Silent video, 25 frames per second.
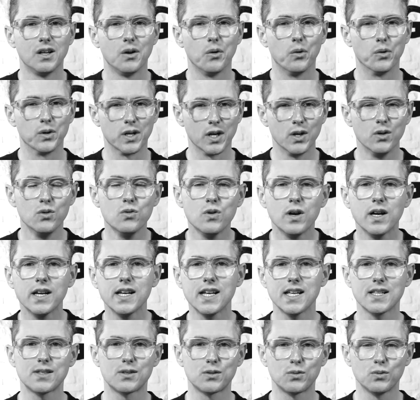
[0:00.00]
Oder nur in
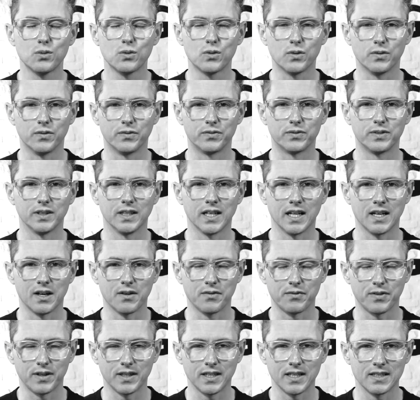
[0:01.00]
der Zukunft, in einer
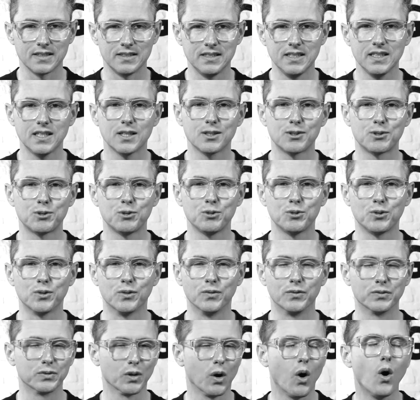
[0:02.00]
Fantasie der
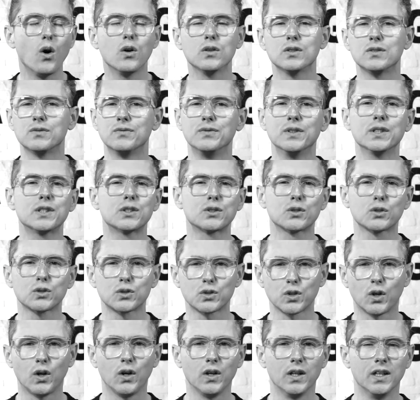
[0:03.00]
Zukunft, oh, es wird so
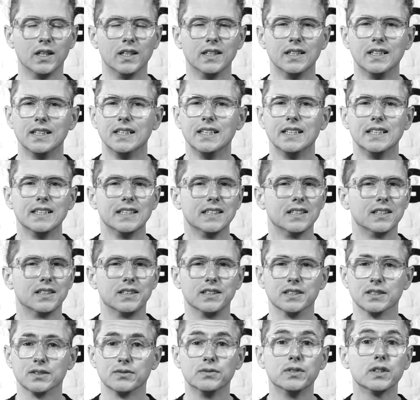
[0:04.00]
toll,
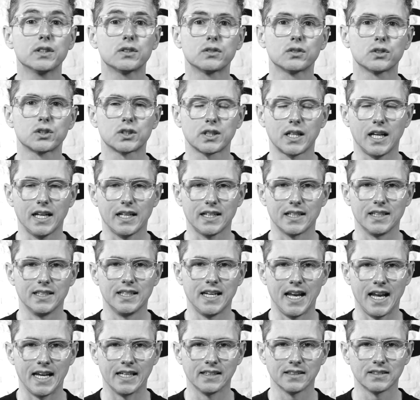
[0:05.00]
oh, es wird so
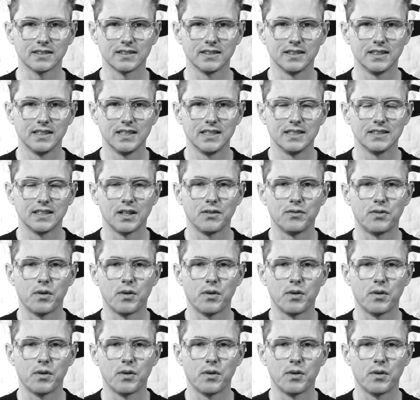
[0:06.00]
schrecklich hängt, dann